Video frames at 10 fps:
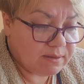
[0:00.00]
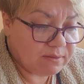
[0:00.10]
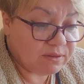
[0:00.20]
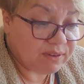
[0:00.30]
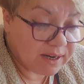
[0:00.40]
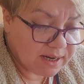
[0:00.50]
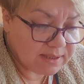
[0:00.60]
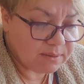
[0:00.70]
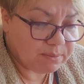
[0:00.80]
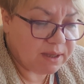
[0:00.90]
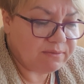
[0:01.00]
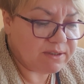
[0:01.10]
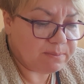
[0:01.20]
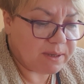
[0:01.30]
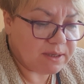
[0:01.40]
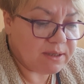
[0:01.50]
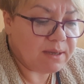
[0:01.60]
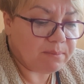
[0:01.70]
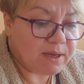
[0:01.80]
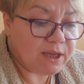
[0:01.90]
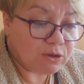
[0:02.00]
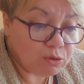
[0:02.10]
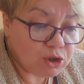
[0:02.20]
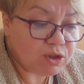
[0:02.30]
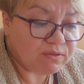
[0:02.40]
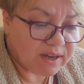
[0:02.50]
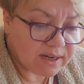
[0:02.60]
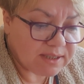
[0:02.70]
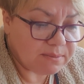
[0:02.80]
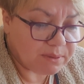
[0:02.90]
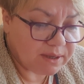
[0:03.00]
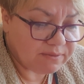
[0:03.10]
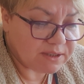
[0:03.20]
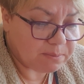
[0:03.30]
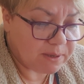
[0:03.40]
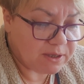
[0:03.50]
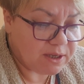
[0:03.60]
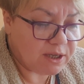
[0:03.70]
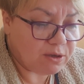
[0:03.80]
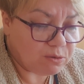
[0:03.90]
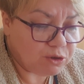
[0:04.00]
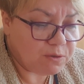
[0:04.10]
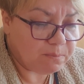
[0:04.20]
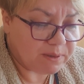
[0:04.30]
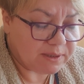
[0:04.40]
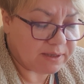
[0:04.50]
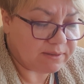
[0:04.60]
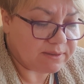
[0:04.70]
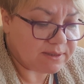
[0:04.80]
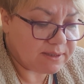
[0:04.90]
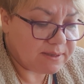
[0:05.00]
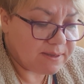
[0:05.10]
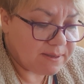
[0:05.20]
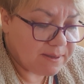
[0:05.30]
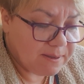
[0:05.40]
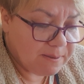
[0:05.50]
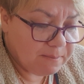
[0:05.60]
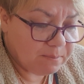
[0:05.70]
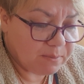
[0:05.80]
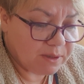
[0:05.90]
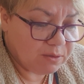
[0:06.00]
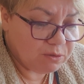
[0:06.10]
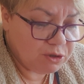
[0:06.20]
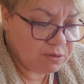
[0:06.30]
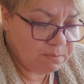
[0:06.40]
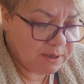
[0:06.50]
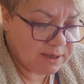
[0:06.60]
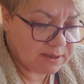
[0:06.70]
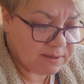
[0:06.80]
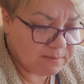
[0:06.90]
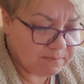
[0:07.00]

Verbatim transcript: два раза была в Испании. Не, моя дочь два раза была в Испании. Ей очень понравилось. Мне очень приятно.